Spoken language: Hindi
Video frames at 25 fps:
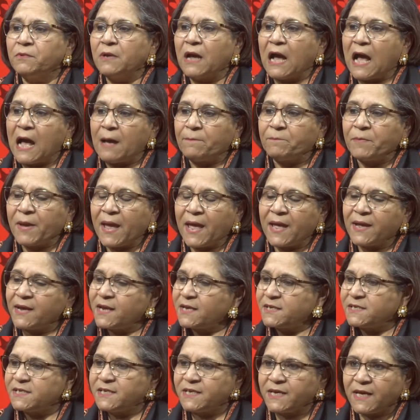आप
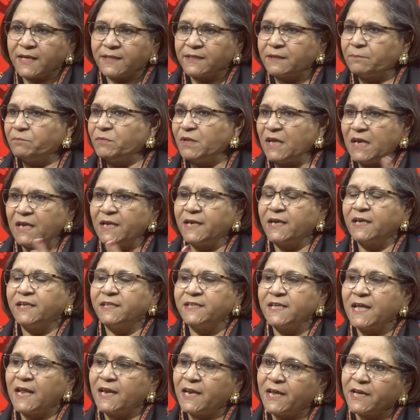कहेंगे ठीक है तब्दील कर
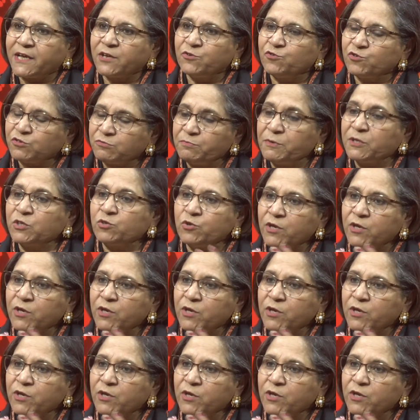दिया लेकिन उसमें